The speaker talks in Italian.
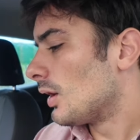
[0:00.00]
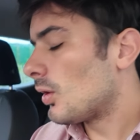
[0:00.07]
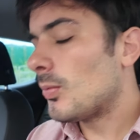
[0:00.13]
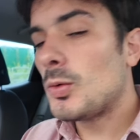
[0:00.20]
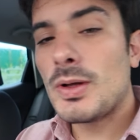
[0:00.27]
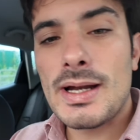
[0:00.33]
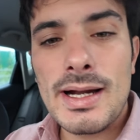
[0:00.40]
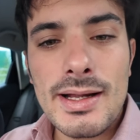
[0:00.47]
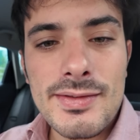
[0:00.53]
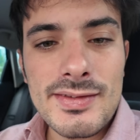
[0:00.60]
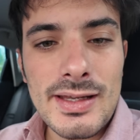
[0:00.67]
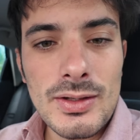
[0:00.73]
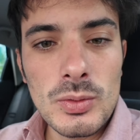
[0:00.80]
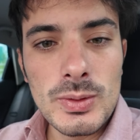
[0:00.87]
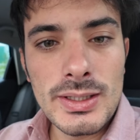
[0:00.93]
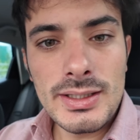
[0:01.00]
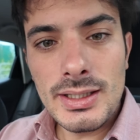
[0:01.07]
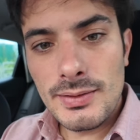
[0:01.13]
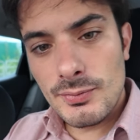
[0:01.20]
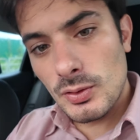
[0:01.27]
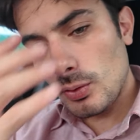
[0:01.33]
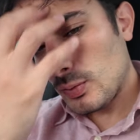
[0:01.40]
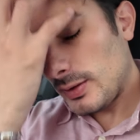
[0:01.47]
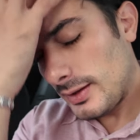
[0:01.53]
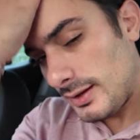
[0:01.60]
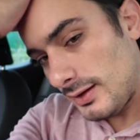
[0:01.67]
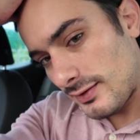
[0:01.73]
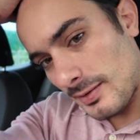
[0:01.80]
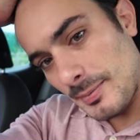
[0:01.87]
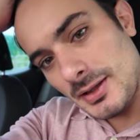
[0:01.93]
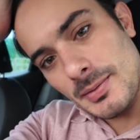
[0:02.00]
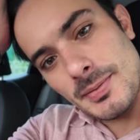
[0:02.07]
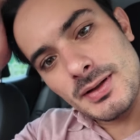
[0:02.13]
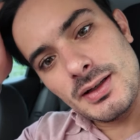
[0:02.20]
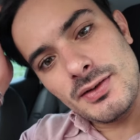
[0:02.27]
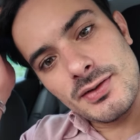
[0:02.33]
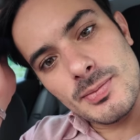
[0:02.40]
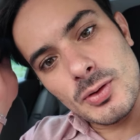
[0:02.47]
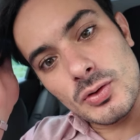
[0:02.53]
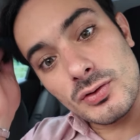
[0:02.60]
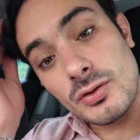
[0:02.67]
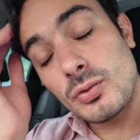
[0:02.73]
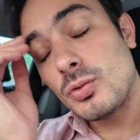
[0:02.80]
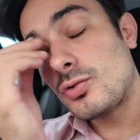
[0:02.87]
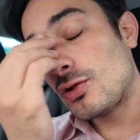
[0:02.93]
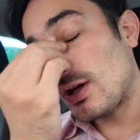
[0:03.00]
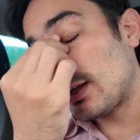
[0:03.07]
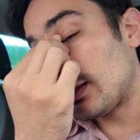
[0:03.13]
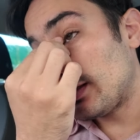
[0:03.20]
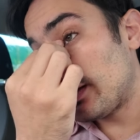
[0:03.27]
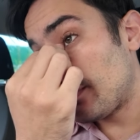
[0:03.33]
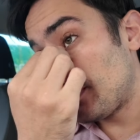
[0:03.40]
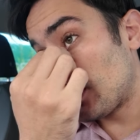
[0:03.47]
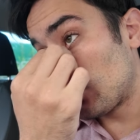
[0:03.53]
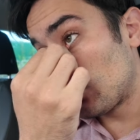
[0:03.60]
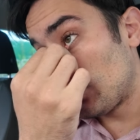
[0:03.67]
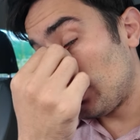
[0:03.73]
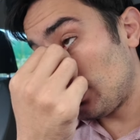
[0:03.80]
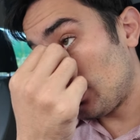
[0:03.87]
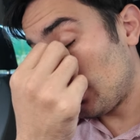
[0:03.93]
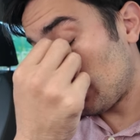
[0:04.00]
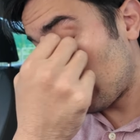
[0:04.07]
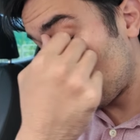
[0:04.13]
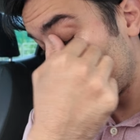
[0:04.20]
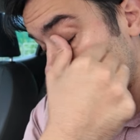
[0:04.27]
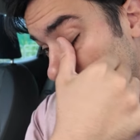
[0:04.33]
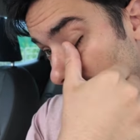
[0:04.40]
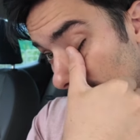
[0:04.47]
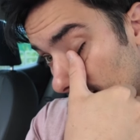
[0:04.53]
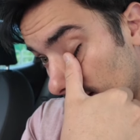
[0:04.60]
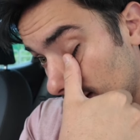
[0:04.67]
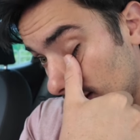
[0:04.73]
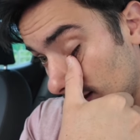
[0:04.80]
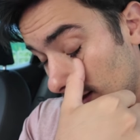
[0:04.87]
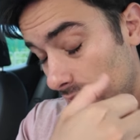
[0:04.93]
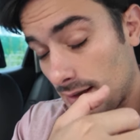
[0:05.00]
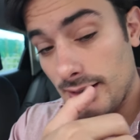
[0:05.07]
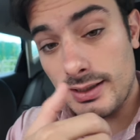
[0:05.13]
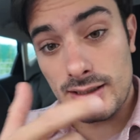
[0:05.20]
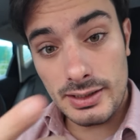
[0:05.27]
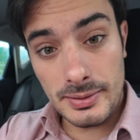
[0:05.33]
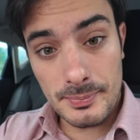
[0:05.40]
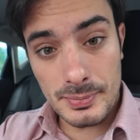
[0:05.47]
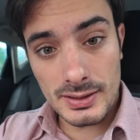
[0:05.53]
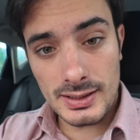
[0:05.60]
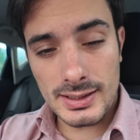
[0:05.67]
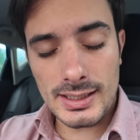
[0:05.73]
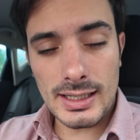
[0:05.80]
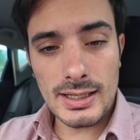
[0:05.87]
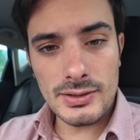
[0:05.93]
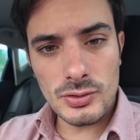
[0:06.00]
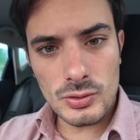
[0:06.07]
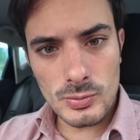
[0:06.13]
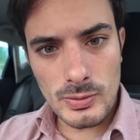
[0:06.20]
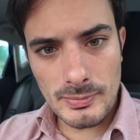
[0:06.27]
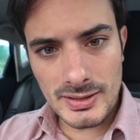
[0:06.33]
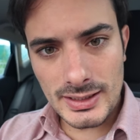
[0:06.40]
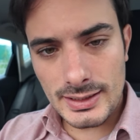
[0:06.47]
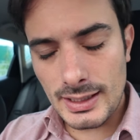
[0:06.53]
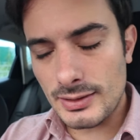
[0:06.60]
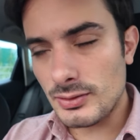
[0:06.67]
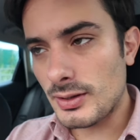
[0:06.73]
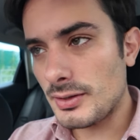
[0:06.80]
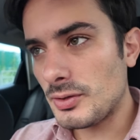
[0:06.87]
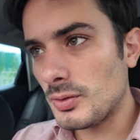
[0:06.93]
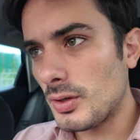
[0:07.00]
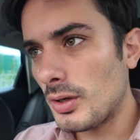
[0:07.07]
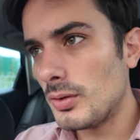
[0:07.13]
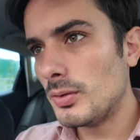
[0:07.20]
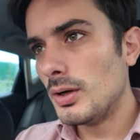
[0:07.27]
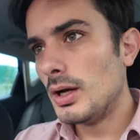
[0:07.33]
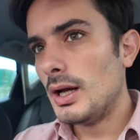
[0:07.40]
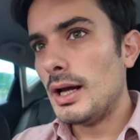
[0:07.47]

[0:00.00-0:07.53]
Comunque ragazzi è lunedì, voi lunedì sapete benissimo cosa succede nella mia routine, devo editare eh, le clip del canale YouTube americano Now You Know